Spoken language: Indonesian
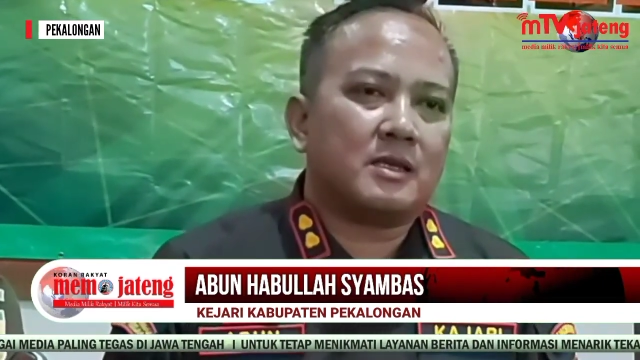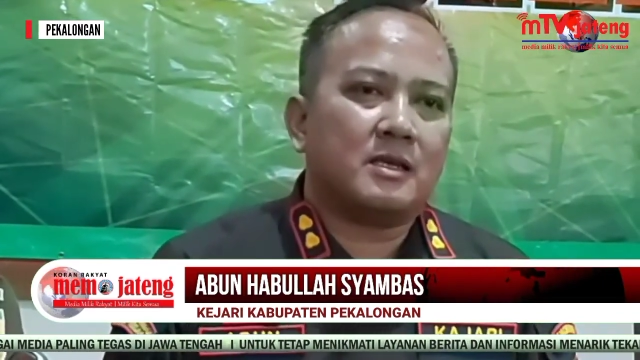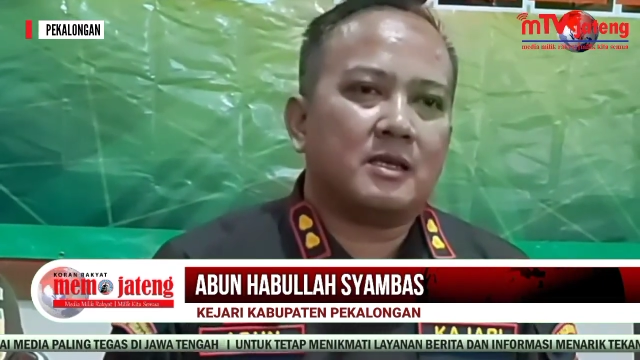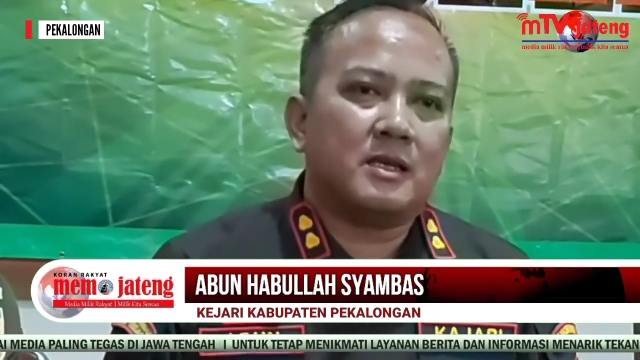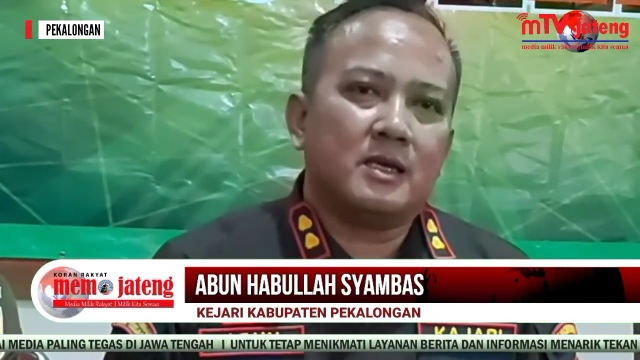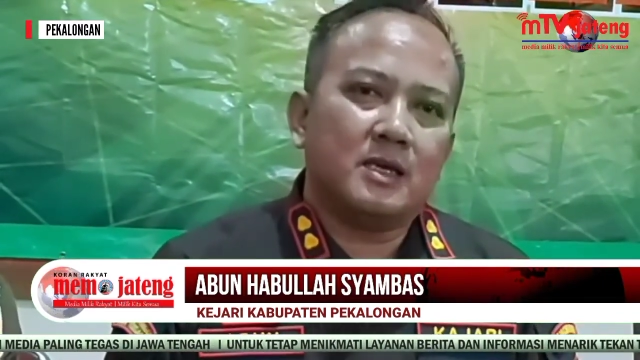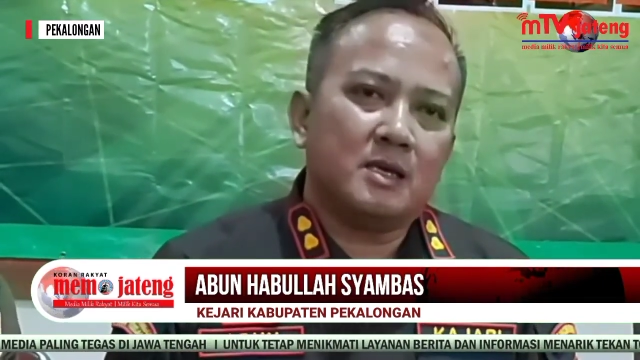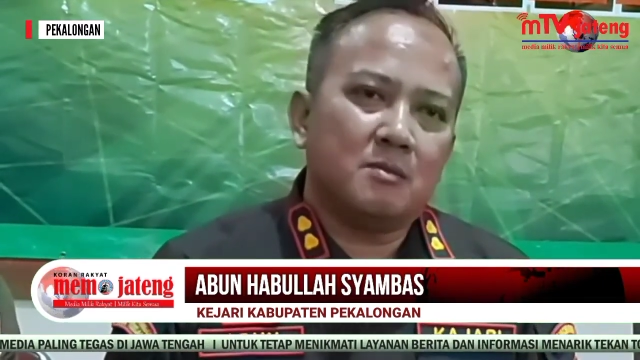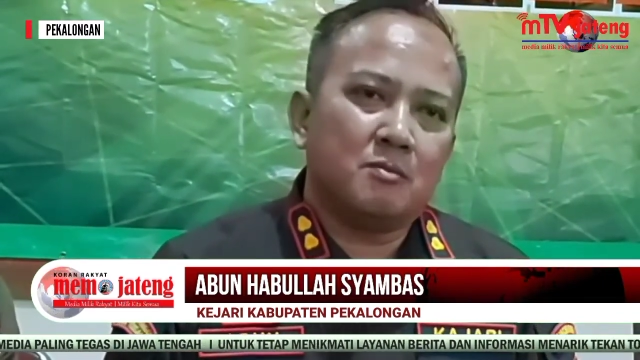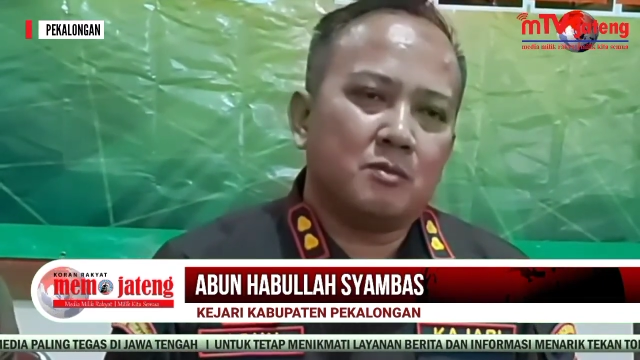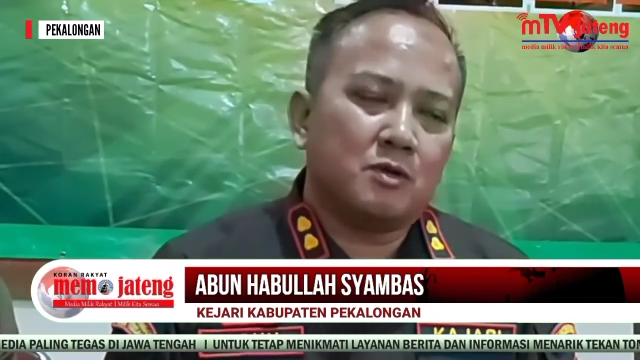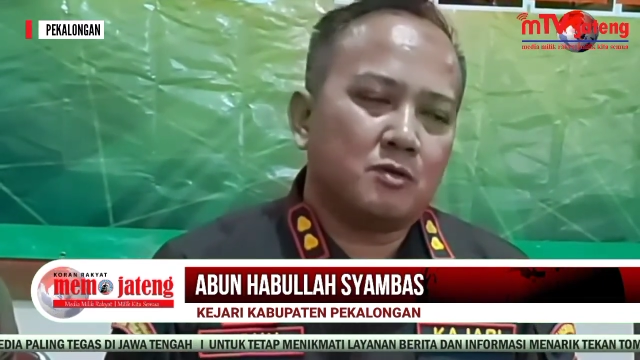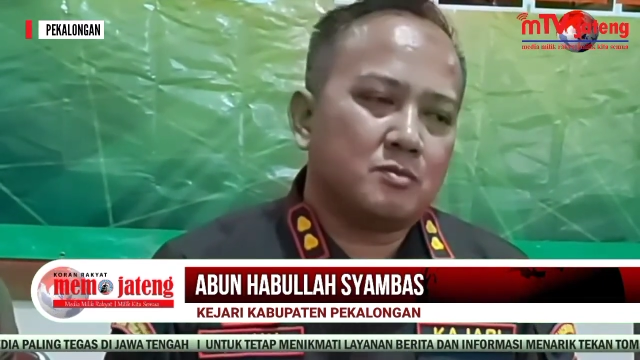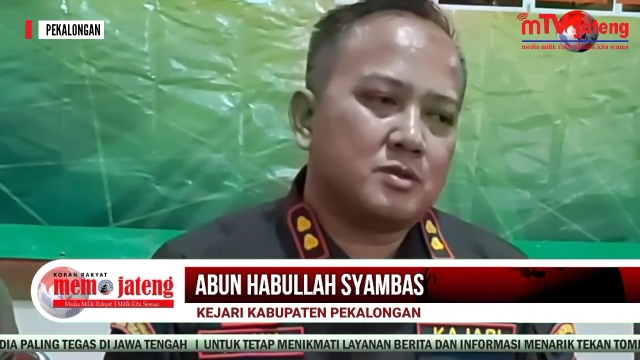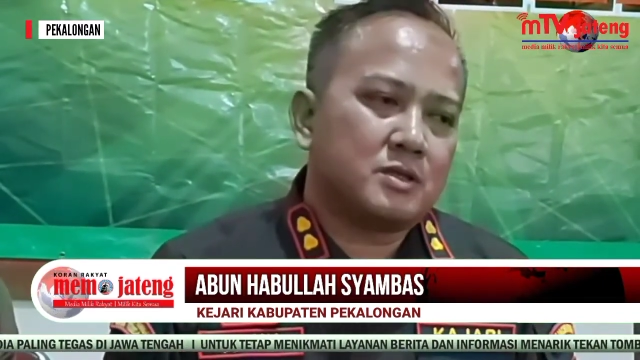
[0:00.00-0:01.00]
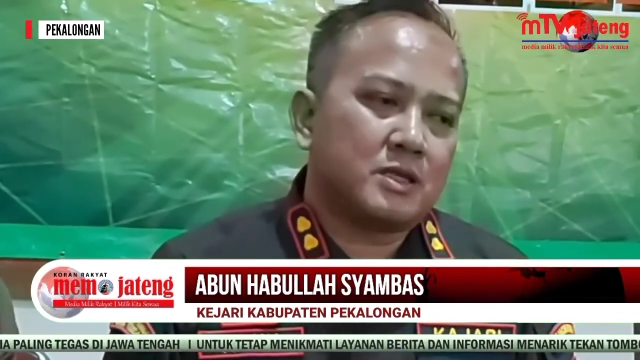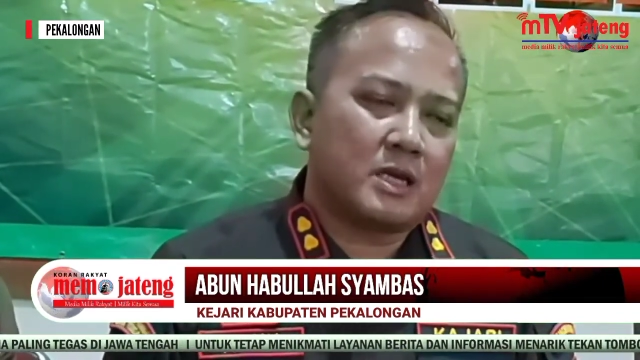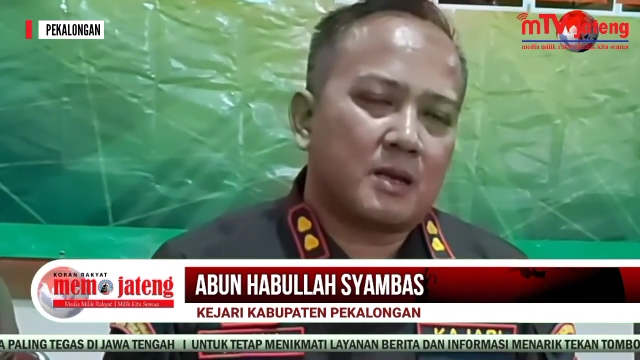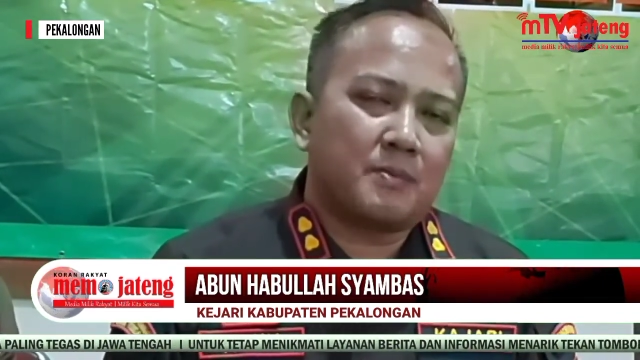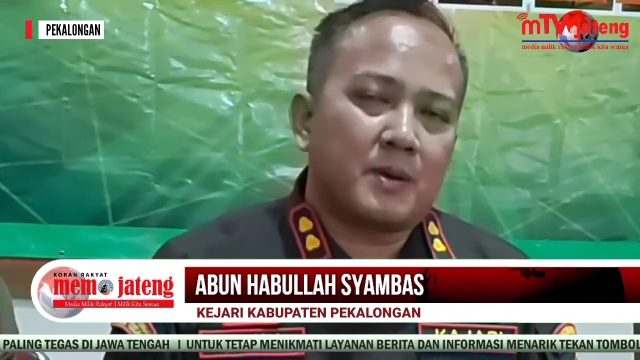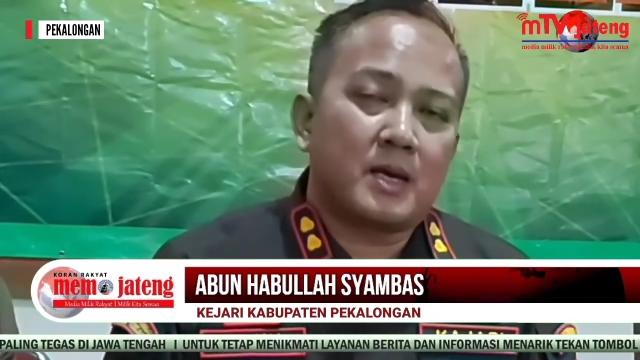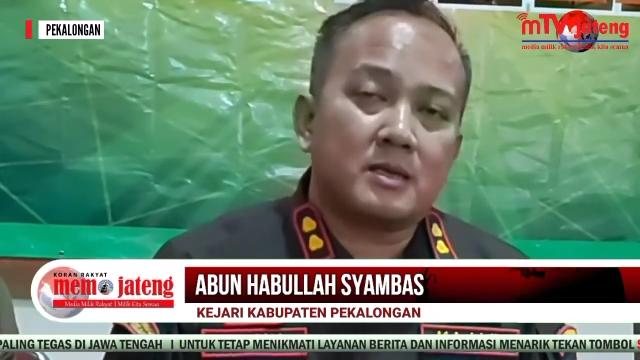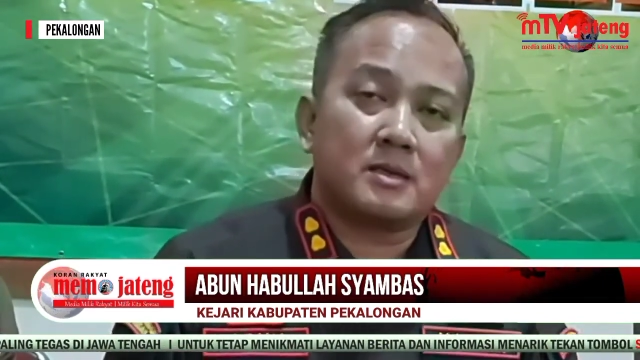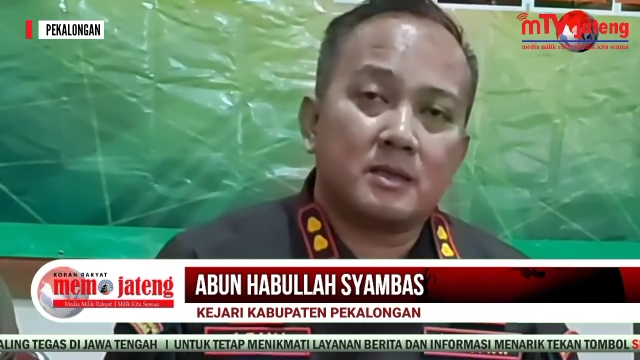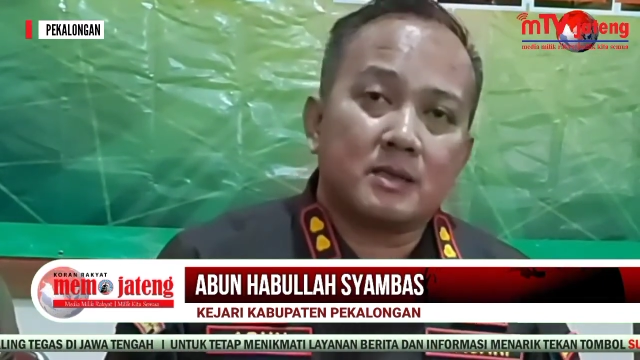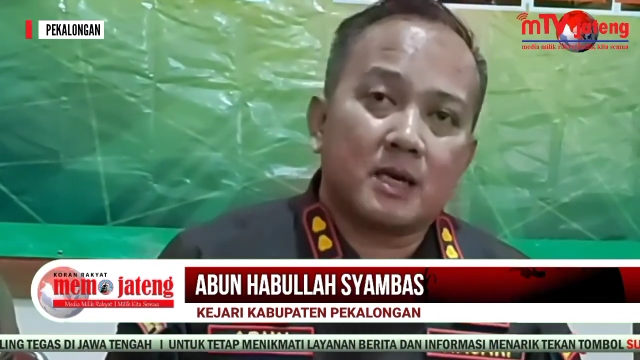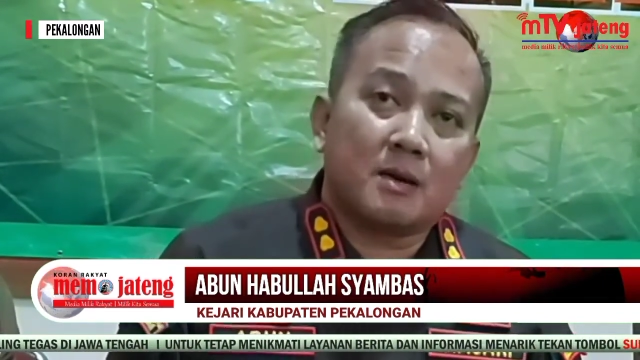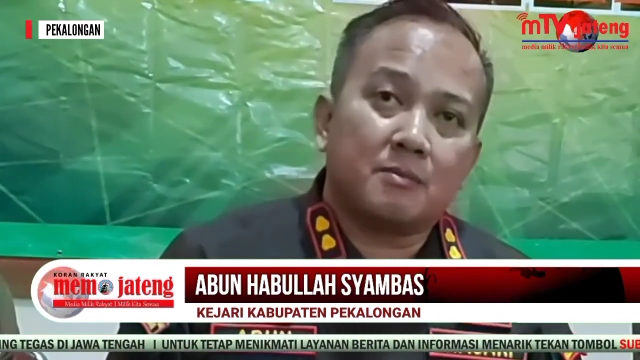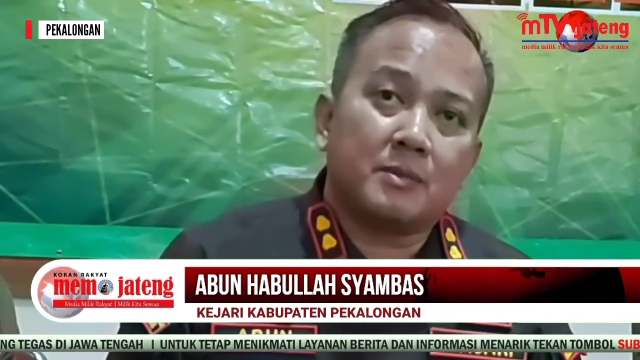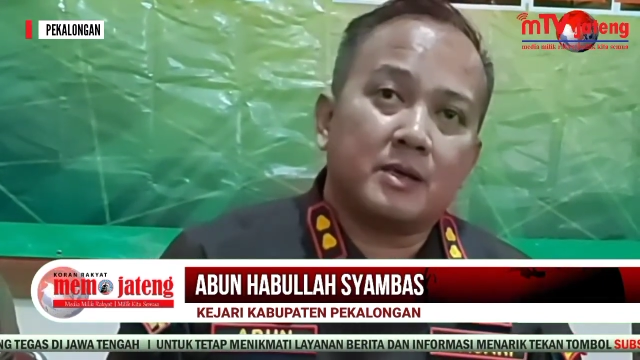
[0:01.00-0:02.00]
ini belum secara pasti
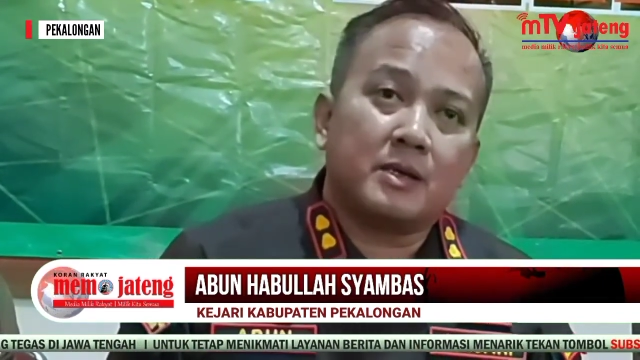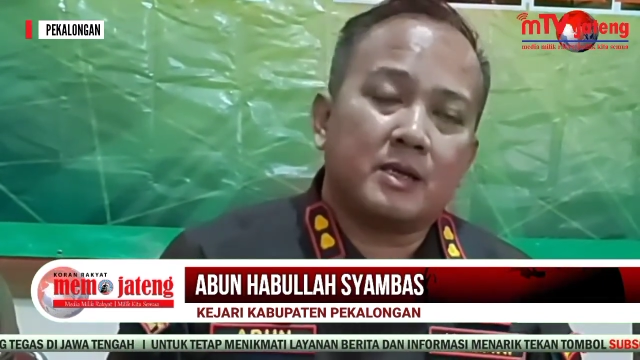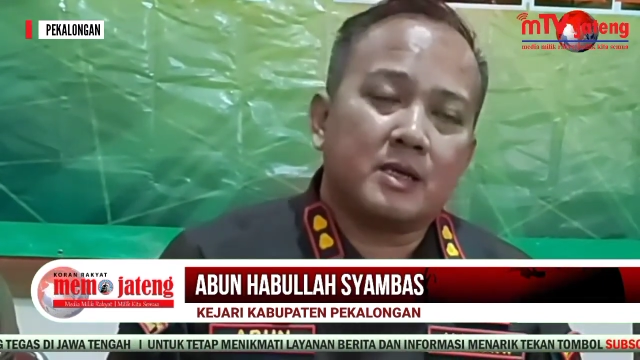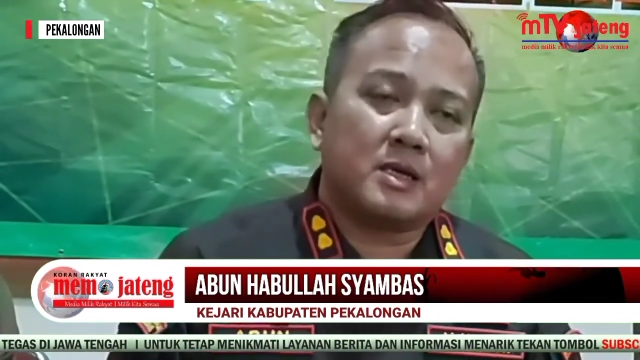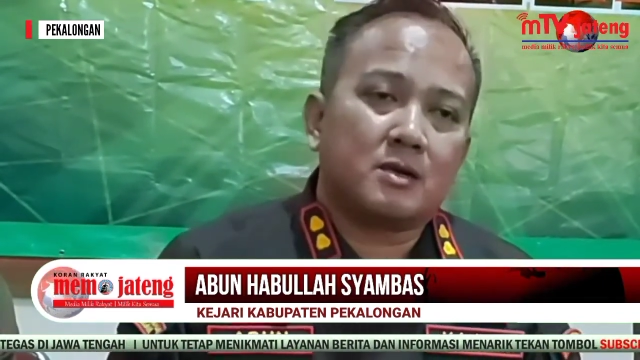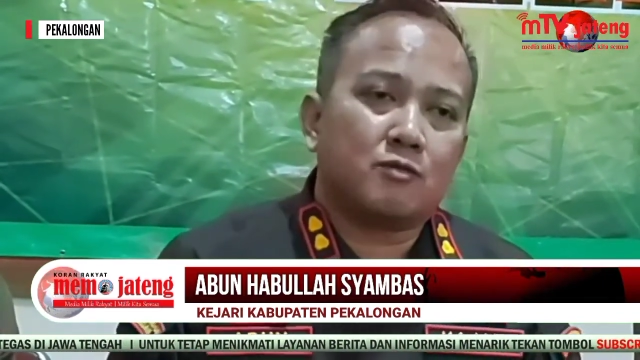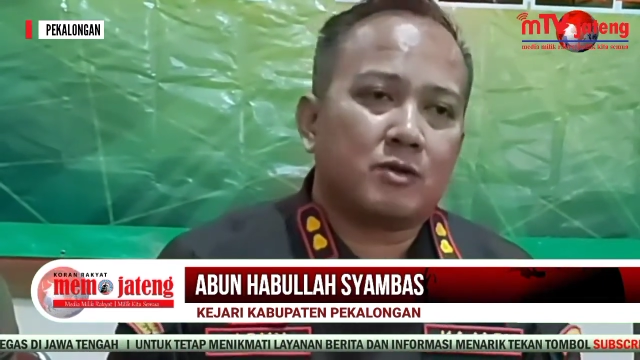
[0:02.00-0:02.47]
kami ini